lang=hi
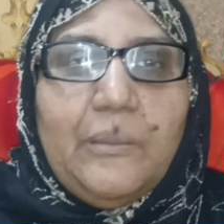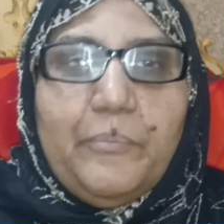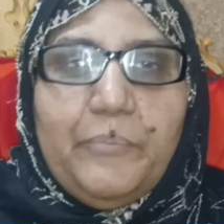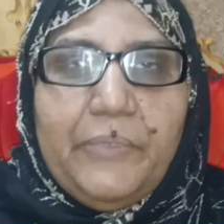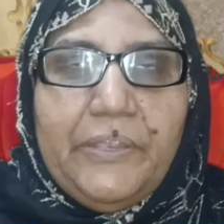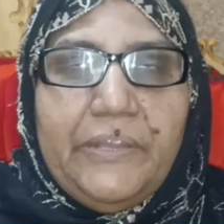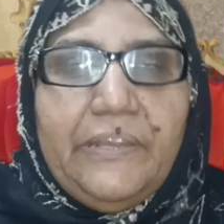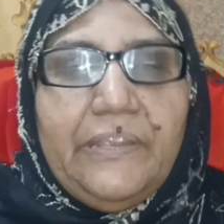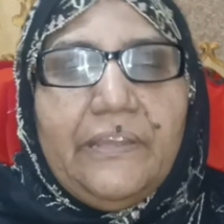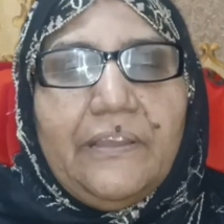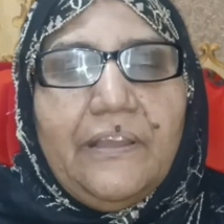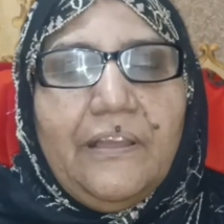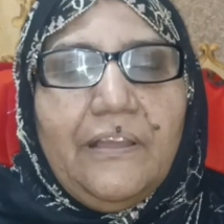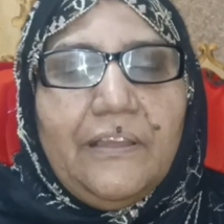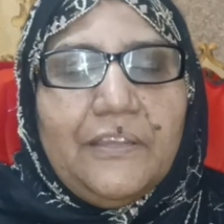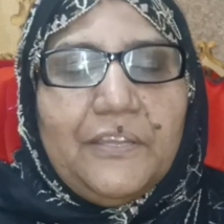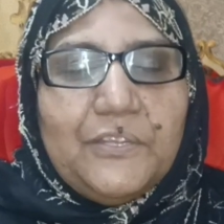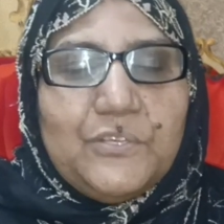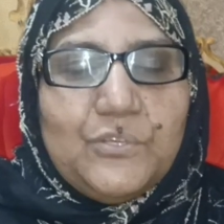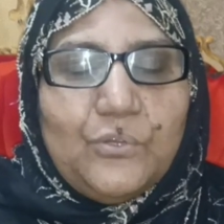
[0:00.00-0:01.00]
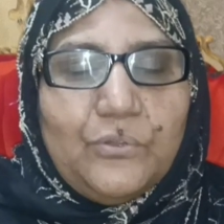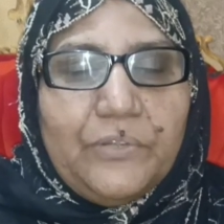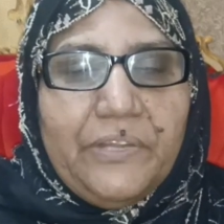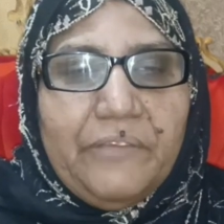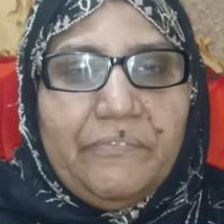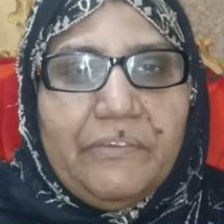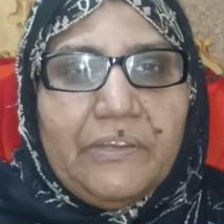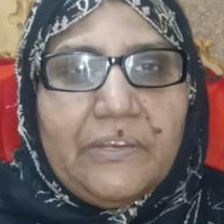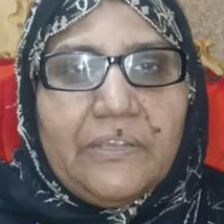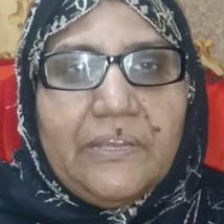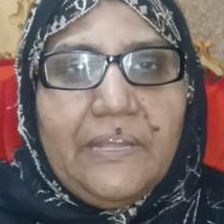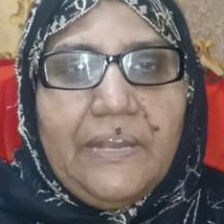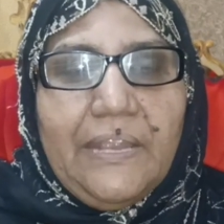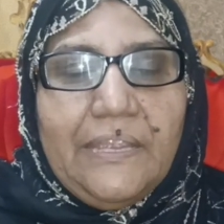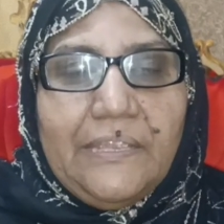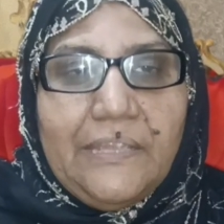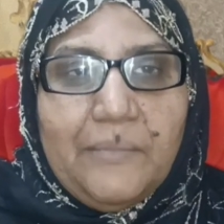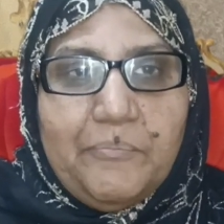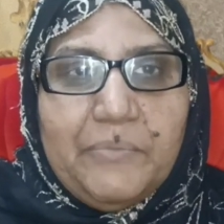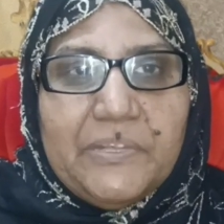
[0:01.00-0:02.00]
कभी नहीं कहा कि छोटे वर्कर
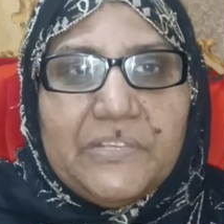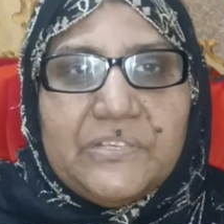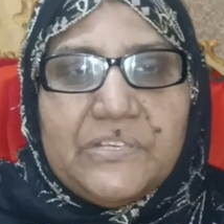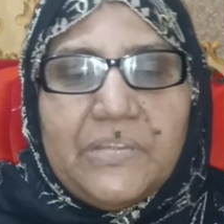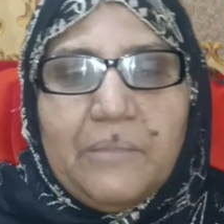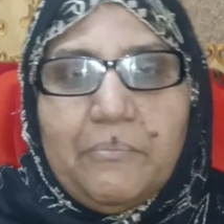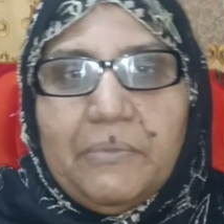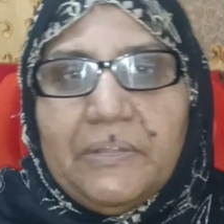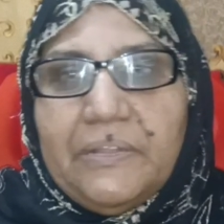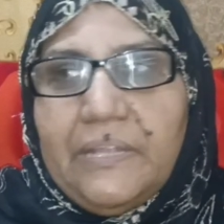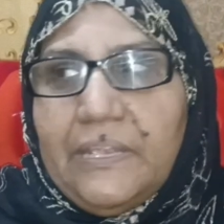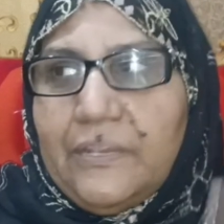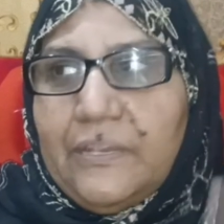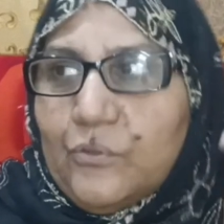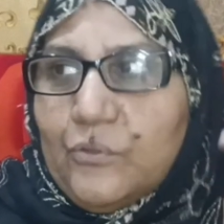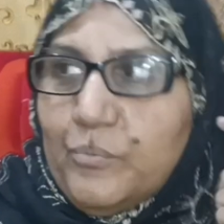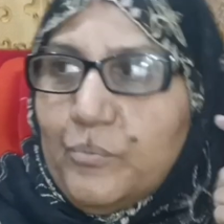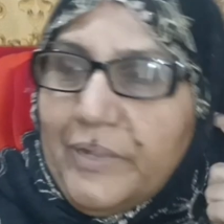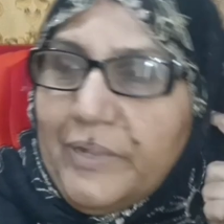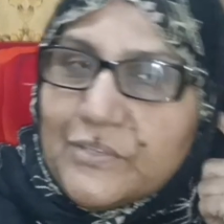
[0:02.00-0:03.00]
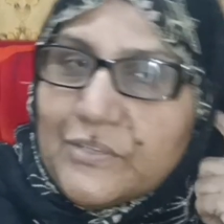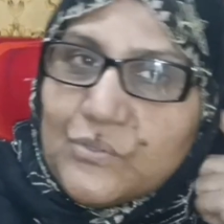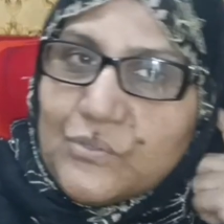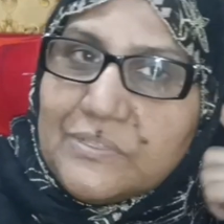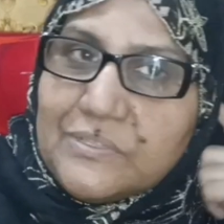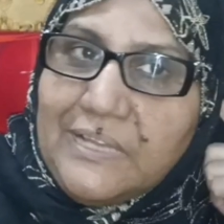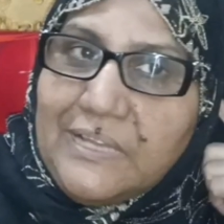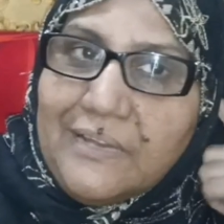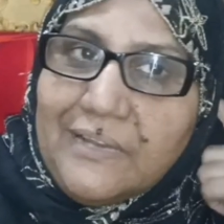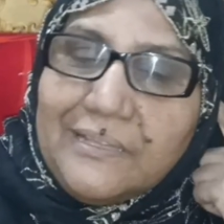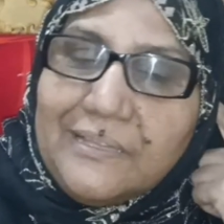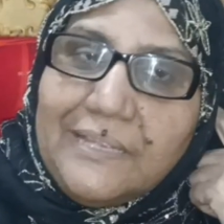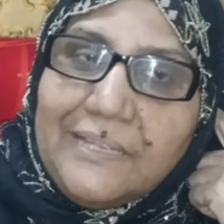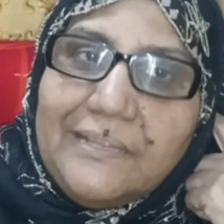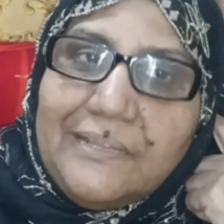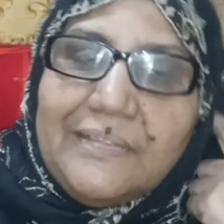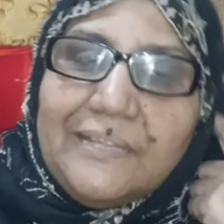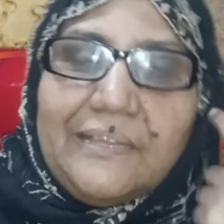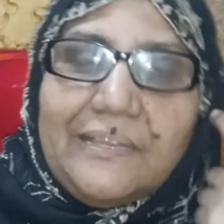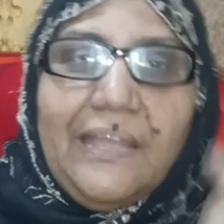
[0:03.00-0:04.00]
हैं या बच्चे हैं बंदा इनको पाँच सौ हज़ार दे
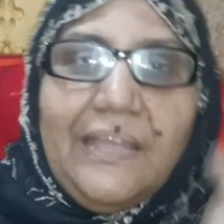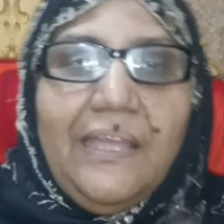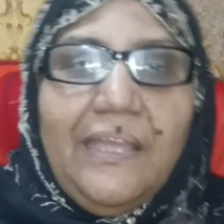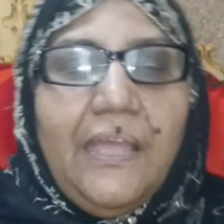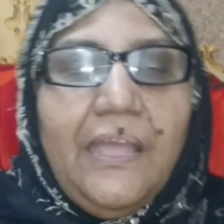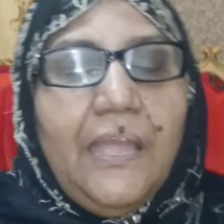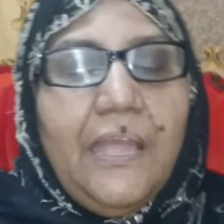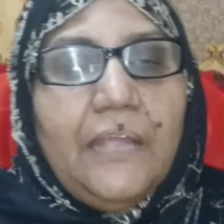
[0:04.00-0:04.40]
देता है